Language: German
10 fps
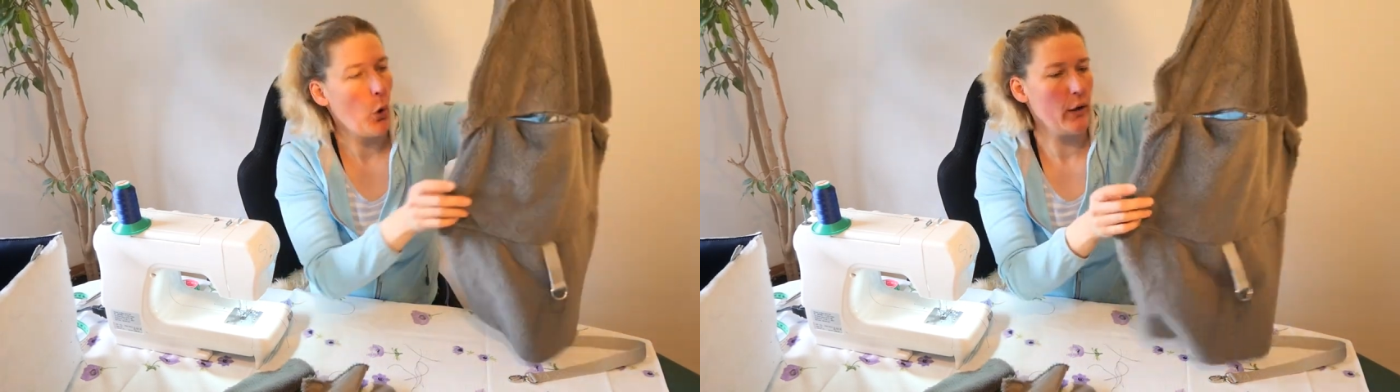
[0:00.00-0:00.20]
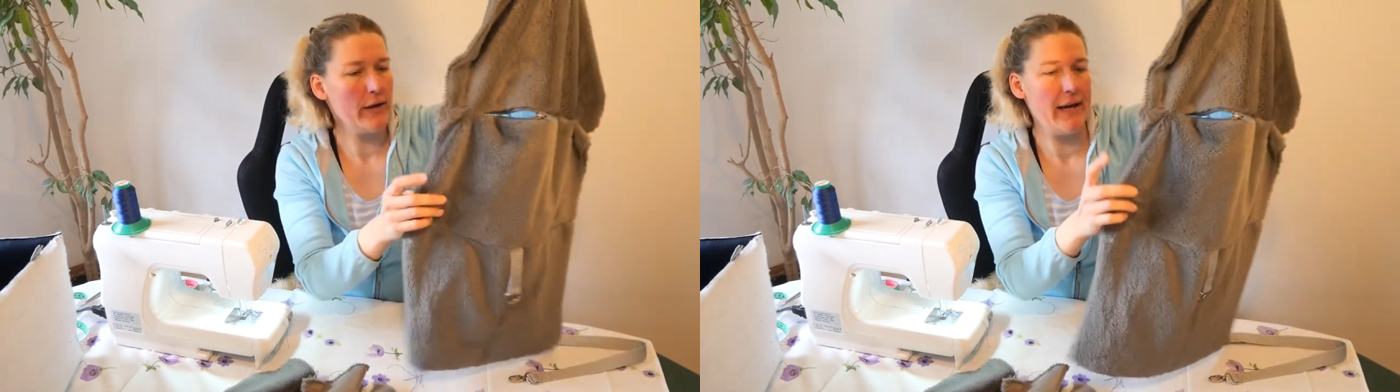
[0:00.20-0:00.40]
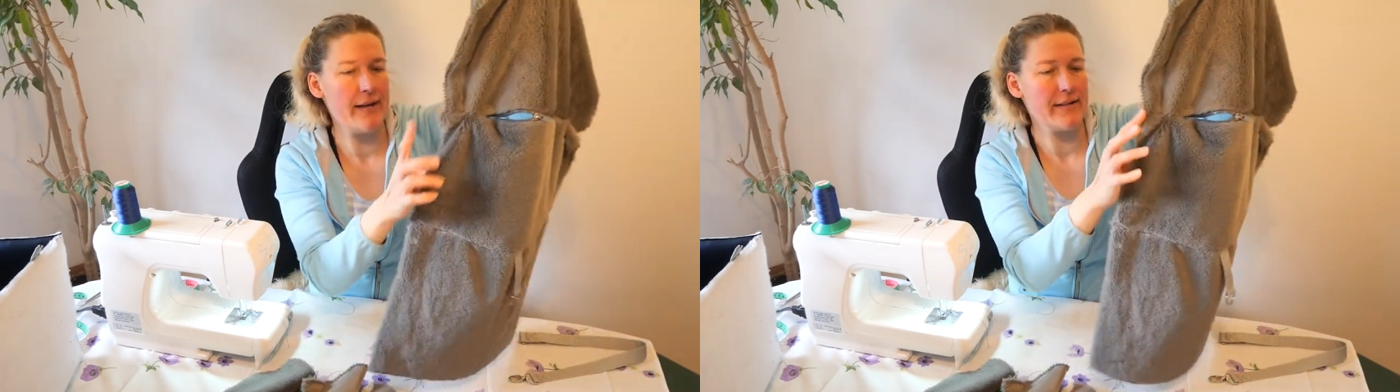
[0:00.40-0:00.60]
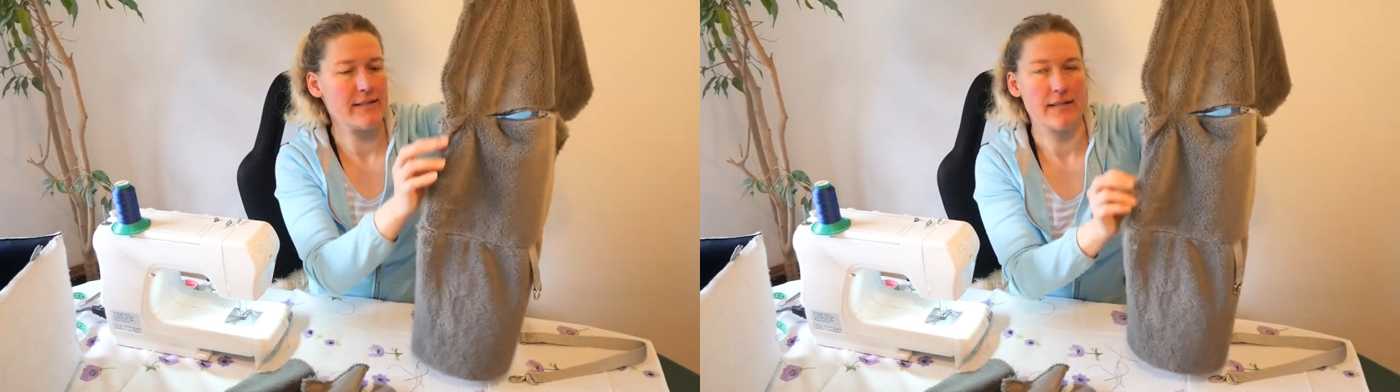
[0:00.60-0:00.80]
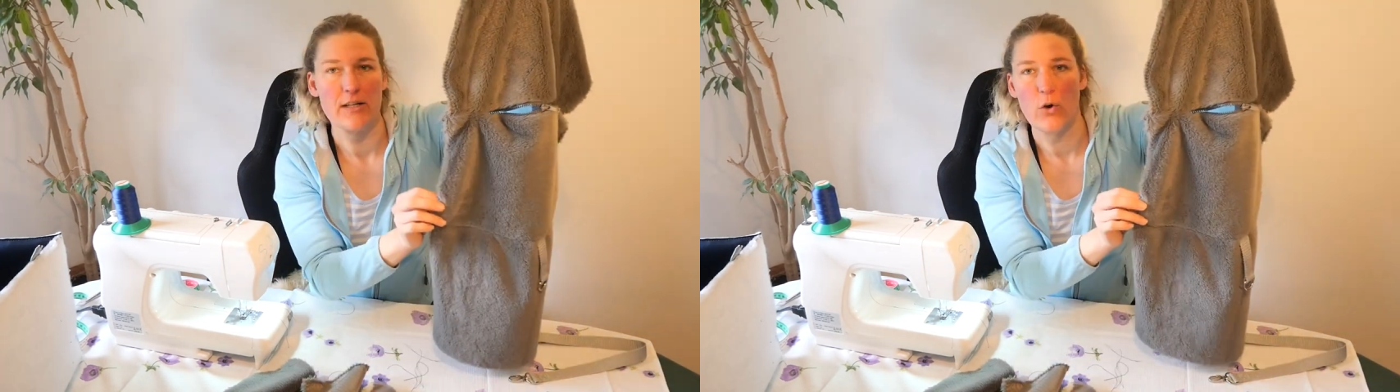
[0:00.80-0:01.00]
und nähen
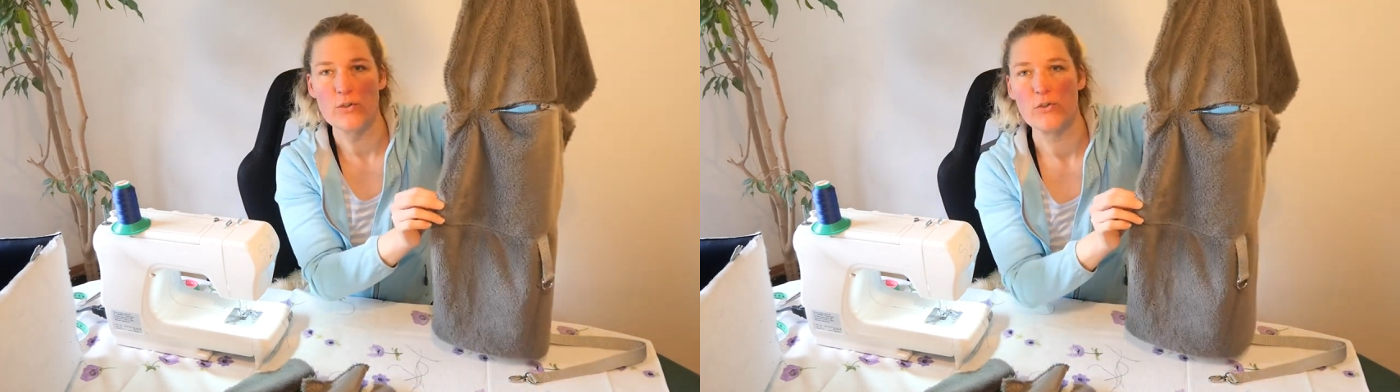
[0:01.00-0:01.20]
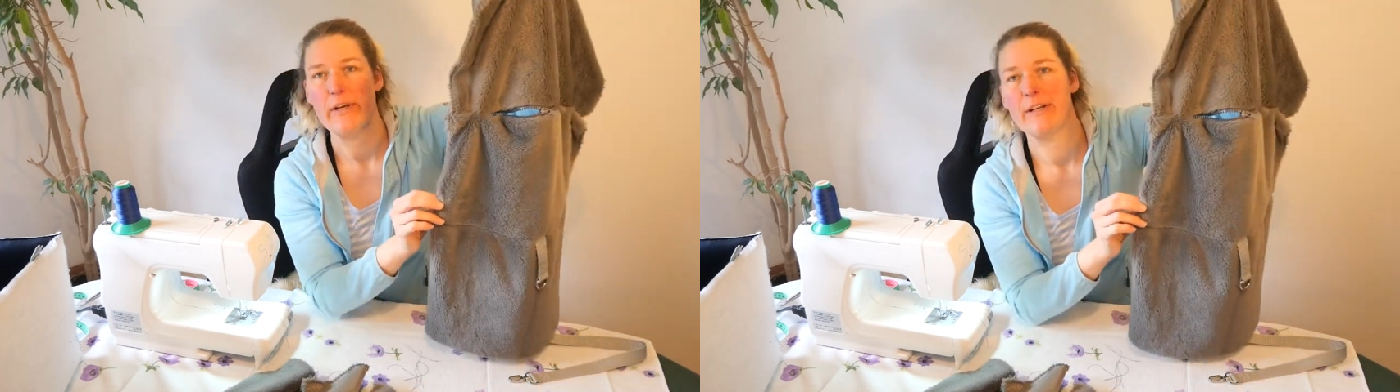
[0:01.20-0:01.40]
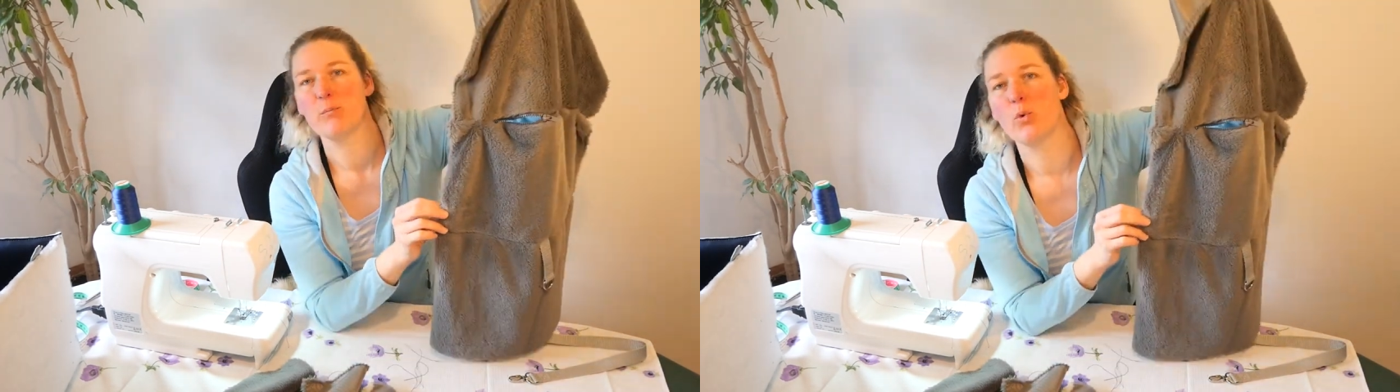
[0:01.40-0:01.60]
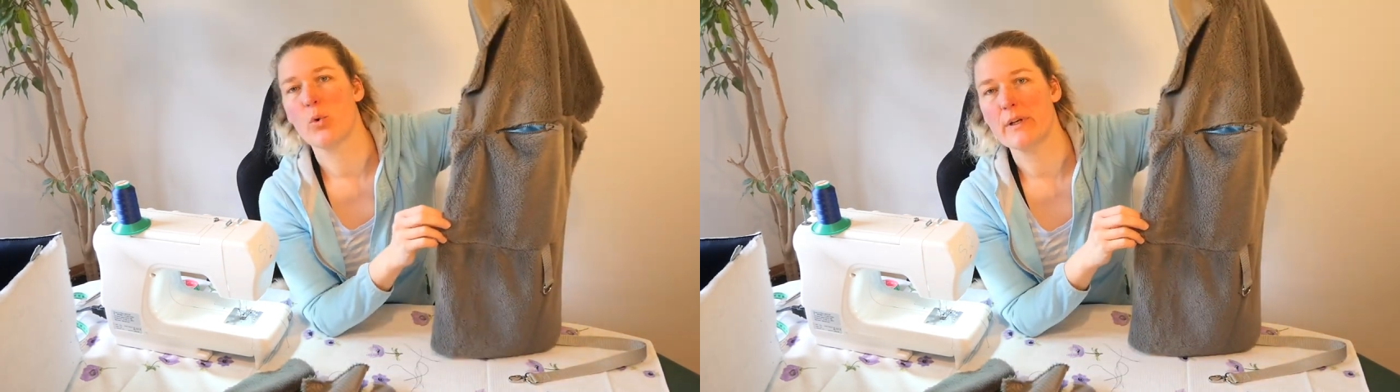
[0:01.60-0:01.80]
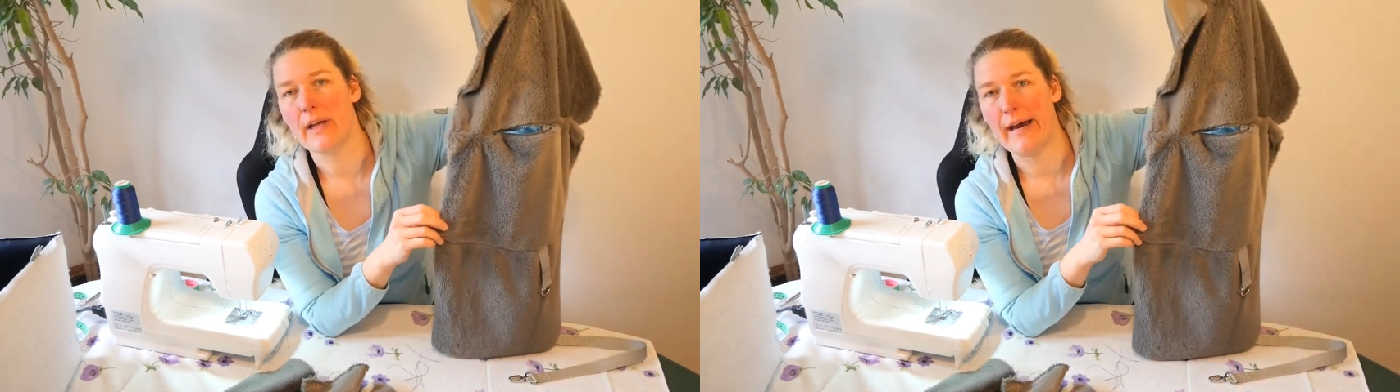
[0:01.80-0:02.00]
das genauso an den
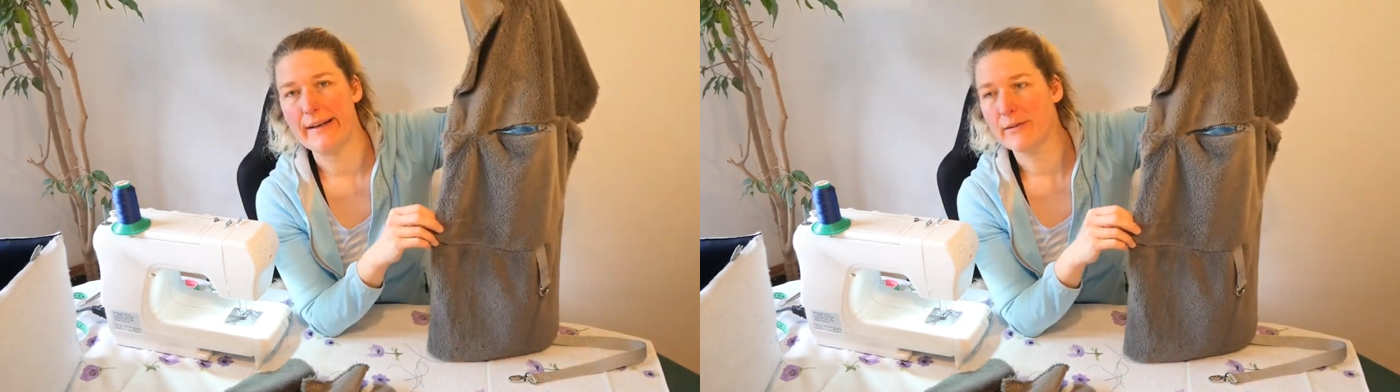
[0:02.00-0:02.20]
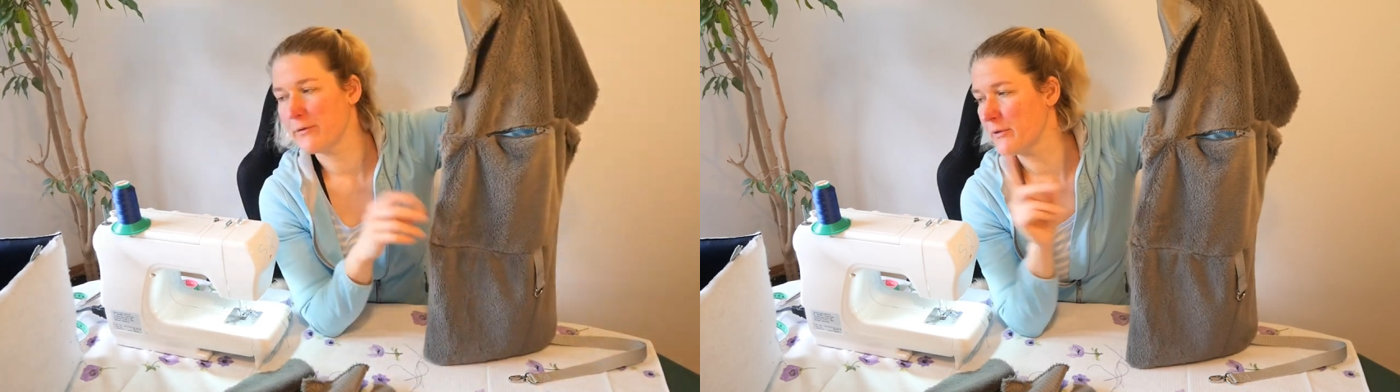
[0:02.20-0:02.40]
Boden ran,